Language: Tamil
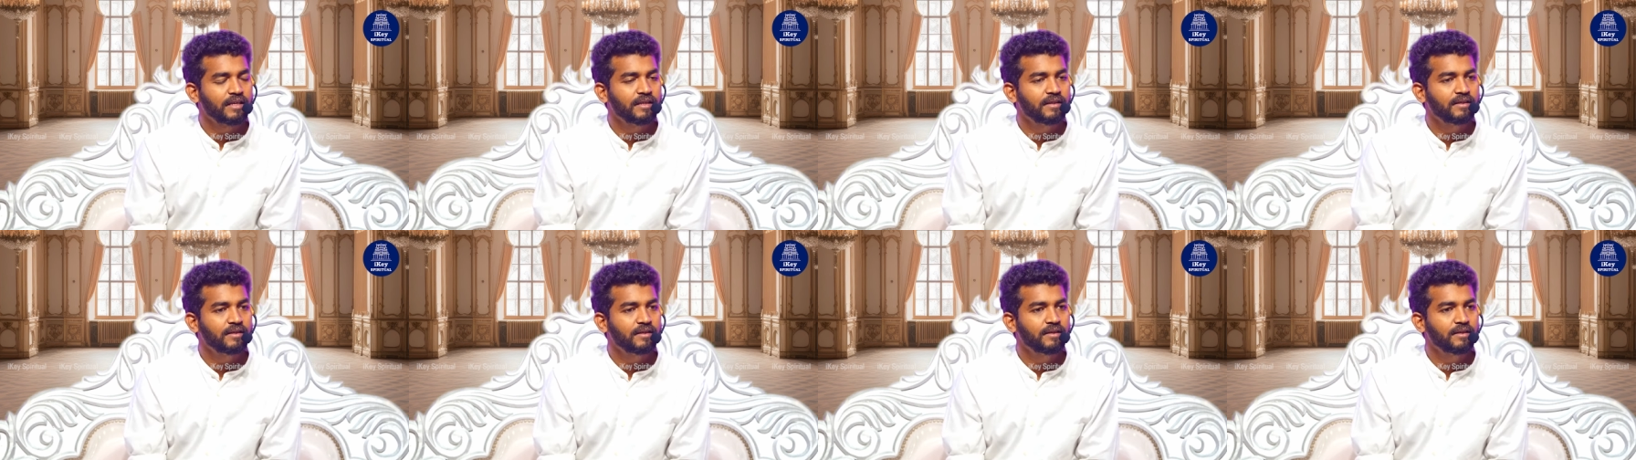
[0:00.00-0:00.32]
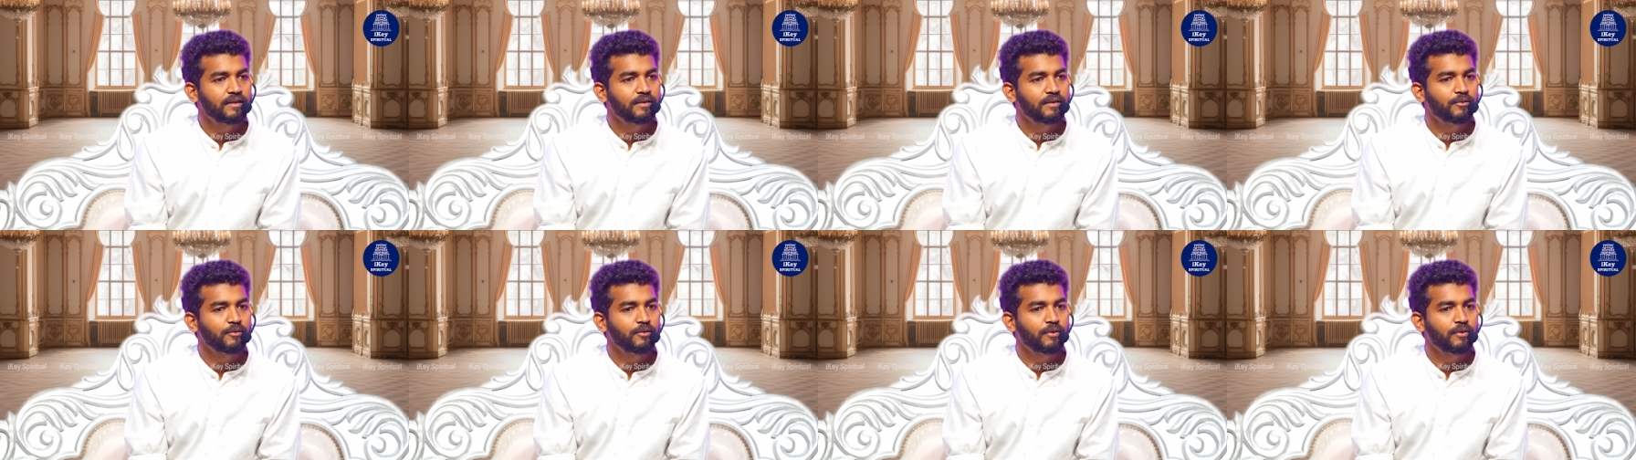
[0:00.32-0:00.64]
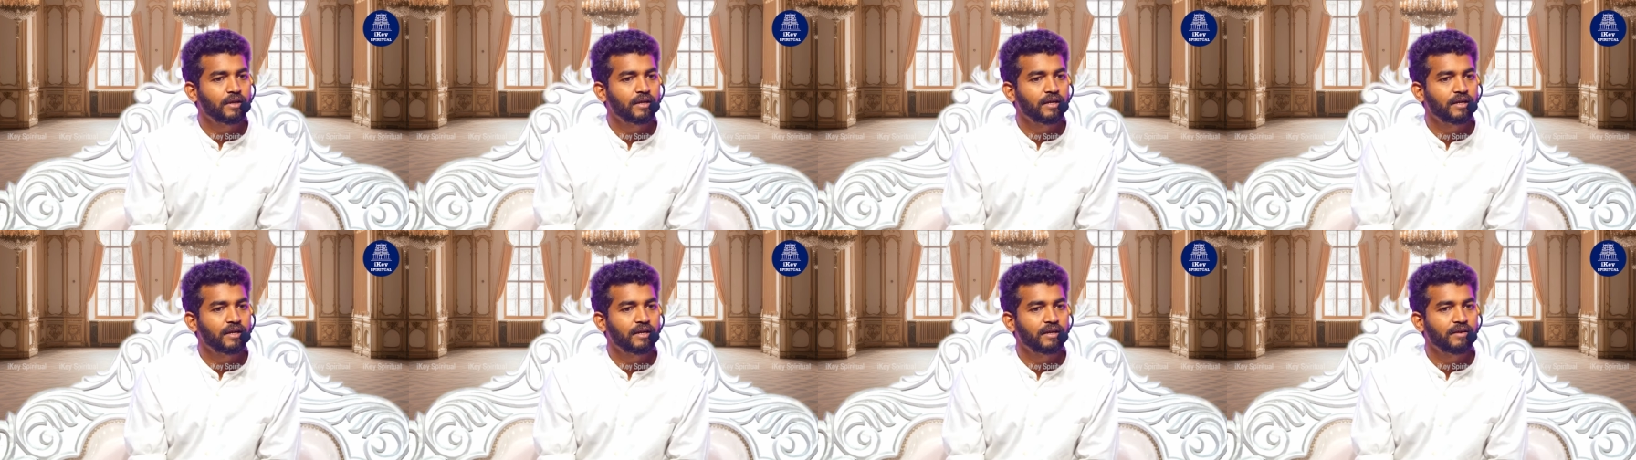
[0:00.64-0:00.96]
இது
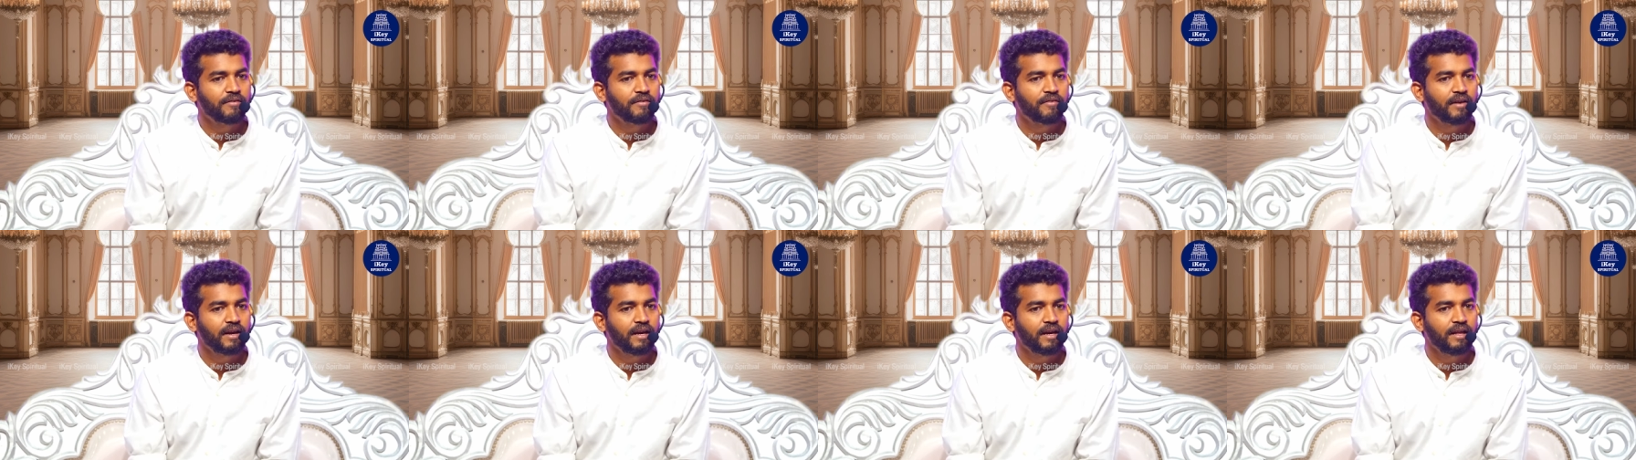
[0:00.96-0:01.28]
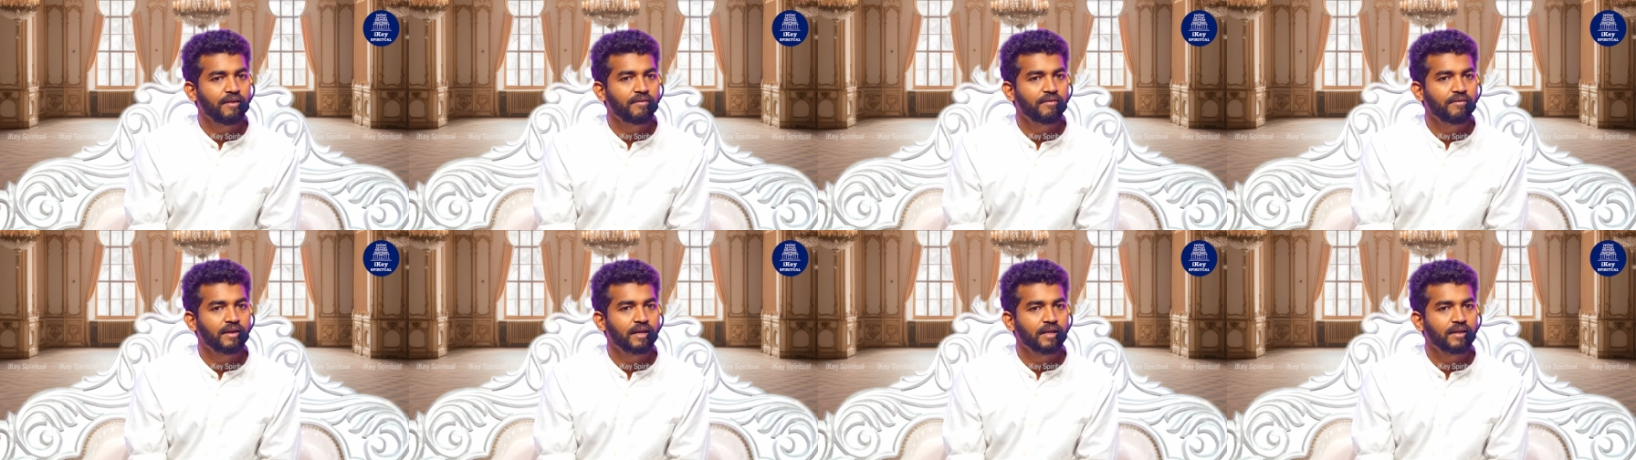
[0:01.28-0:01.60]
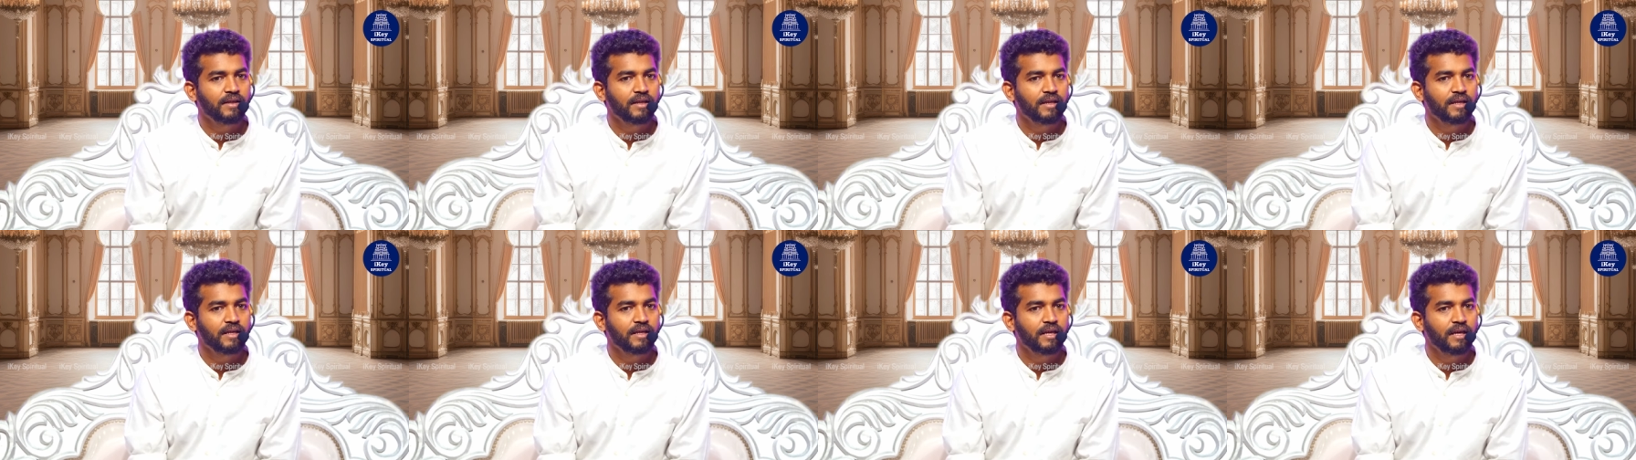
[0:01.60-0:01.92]
உங்களுக்கு வலி
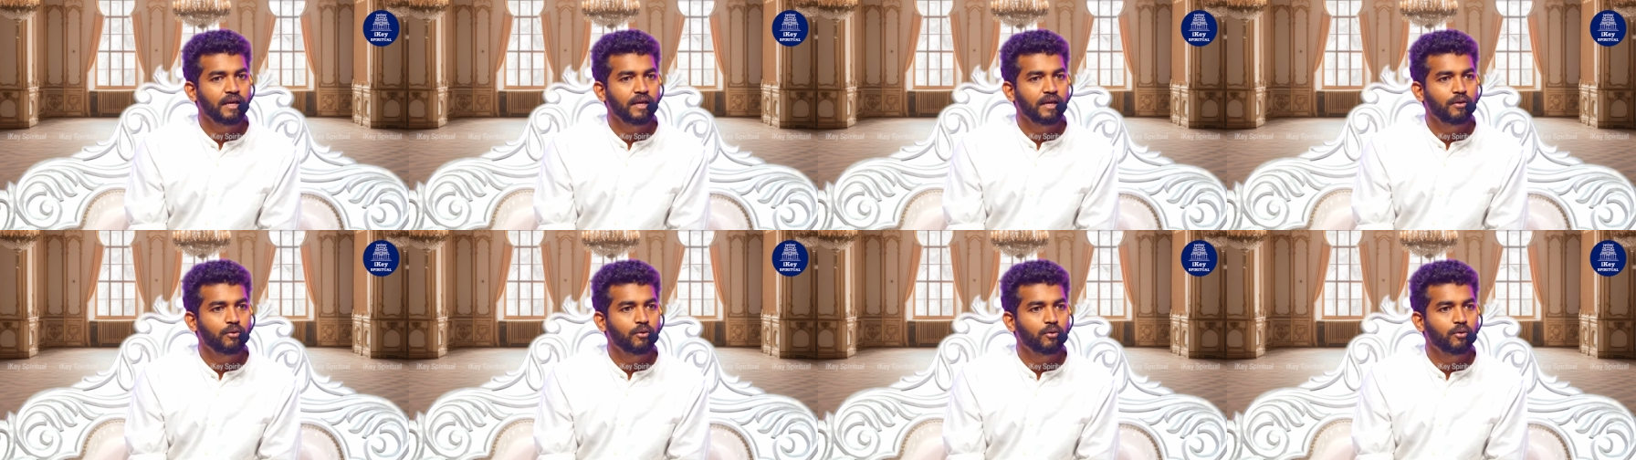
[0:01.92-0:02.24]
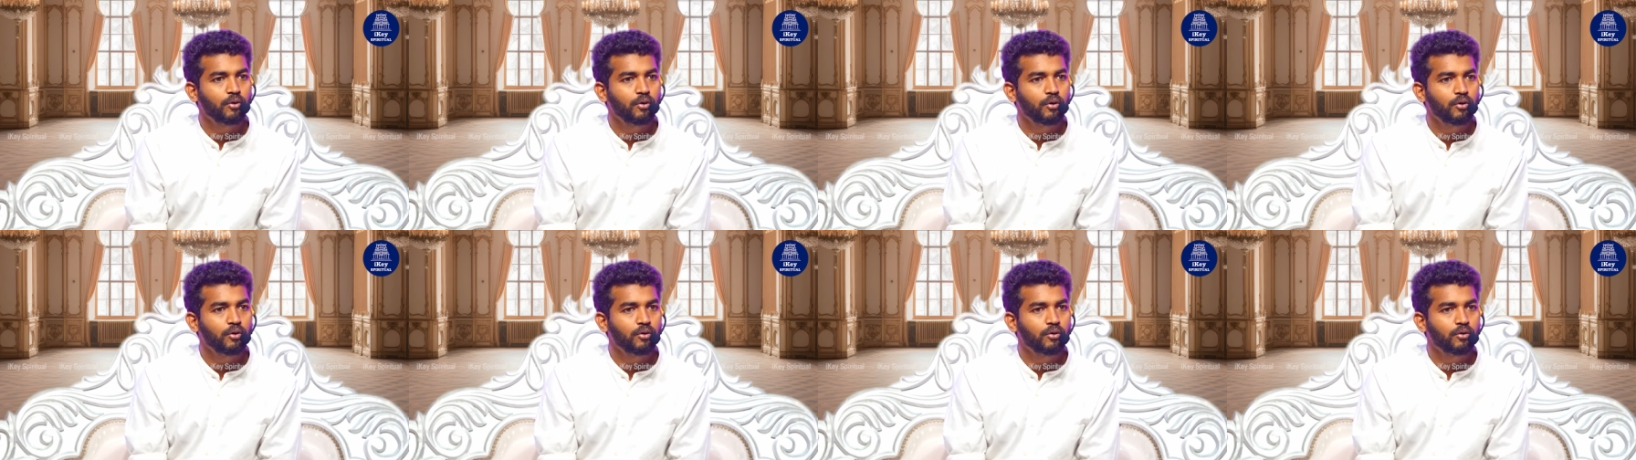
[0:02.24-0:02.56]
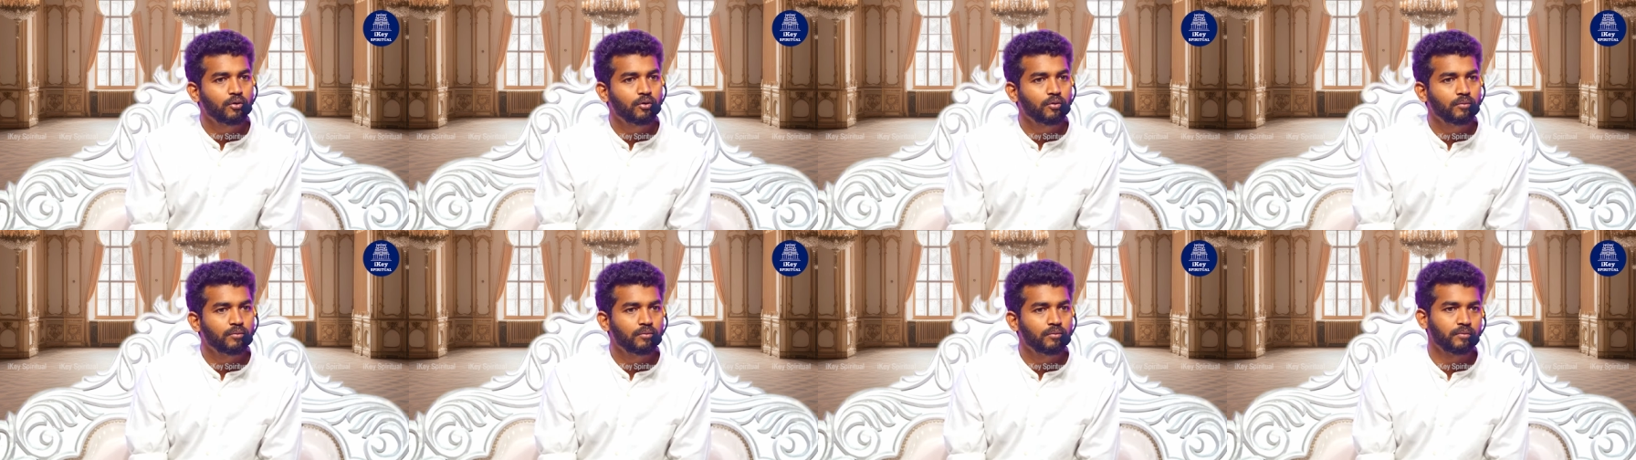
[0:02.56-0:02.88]
வேதனையை
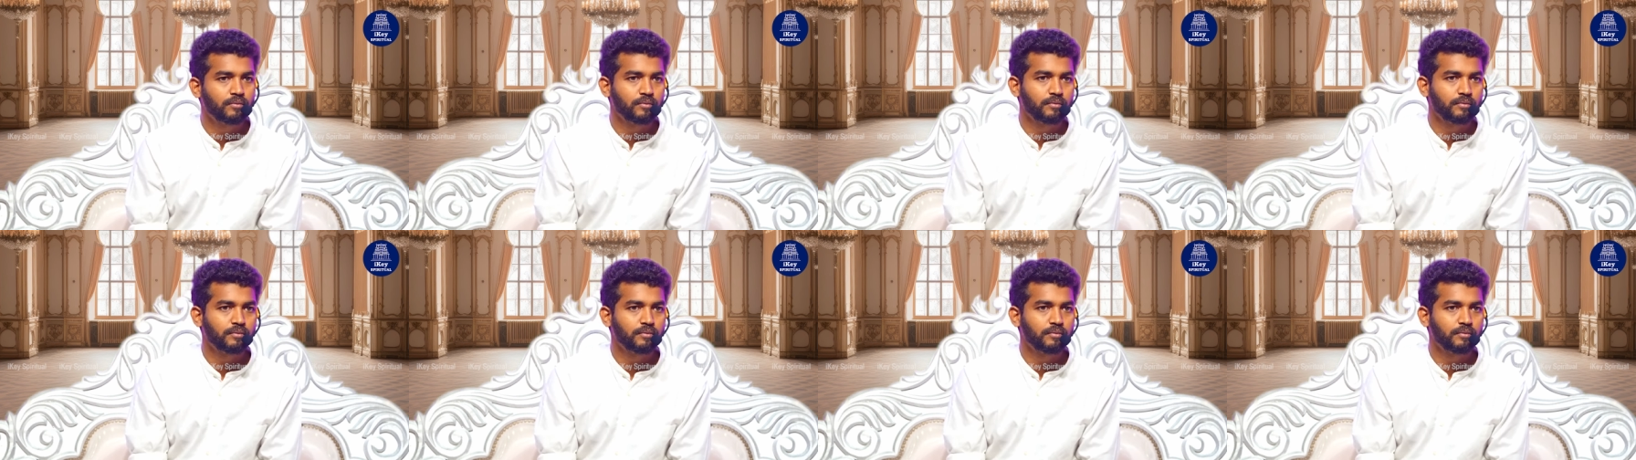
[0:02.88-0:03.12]
கொடுக்கும்